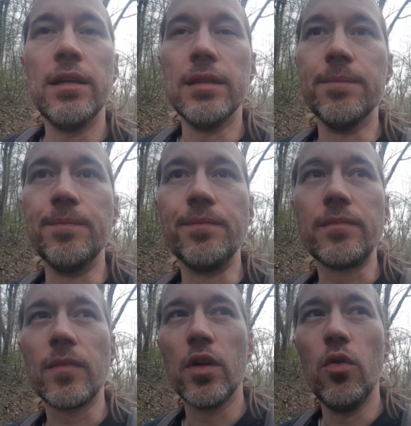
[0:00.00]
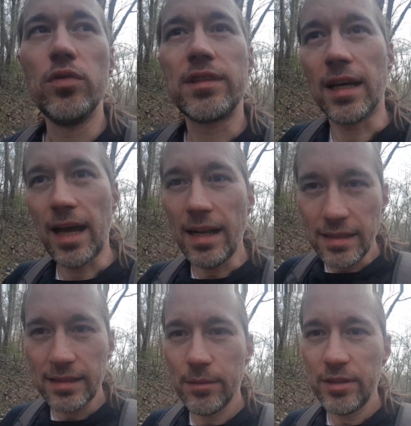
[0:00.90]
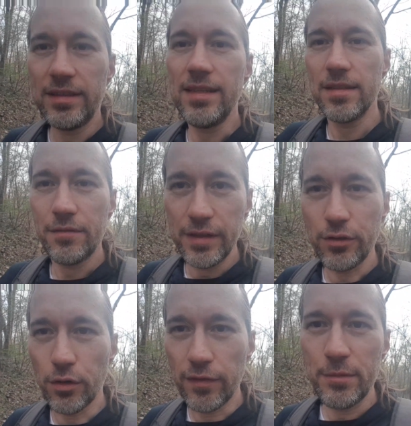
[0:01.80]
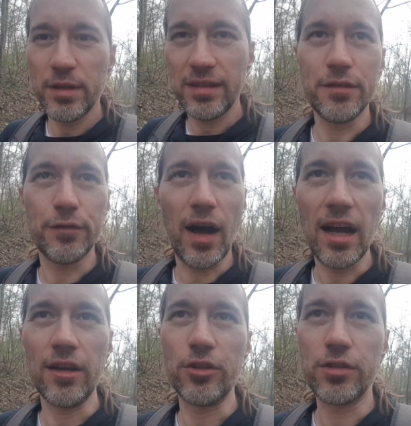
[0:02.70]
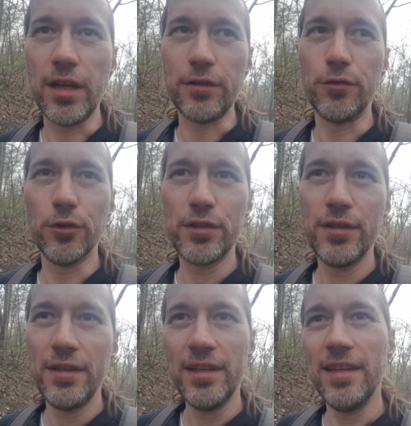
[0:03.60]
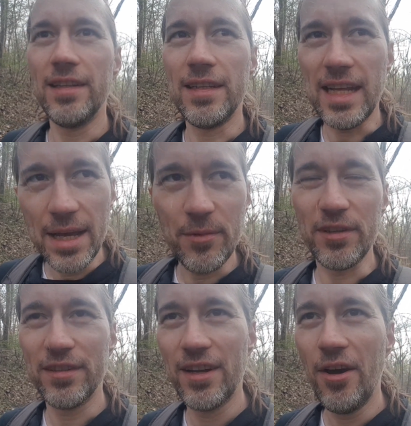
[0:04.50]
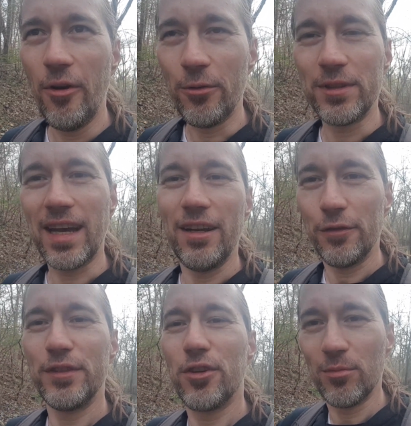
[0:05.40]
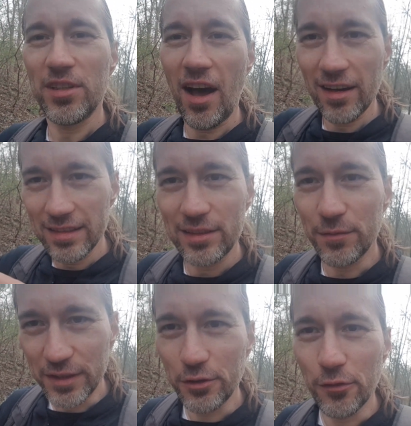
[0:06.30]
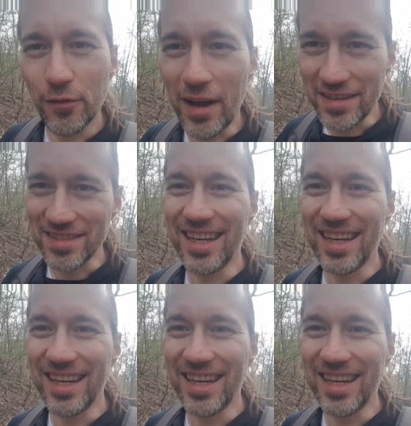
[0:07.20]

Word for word: Ähm, und dann kann ich nämlich dieses Video, wenn mir diese Frage gestellt wird, nehmen und kann auf die Kommentare in diesem Video verweisen.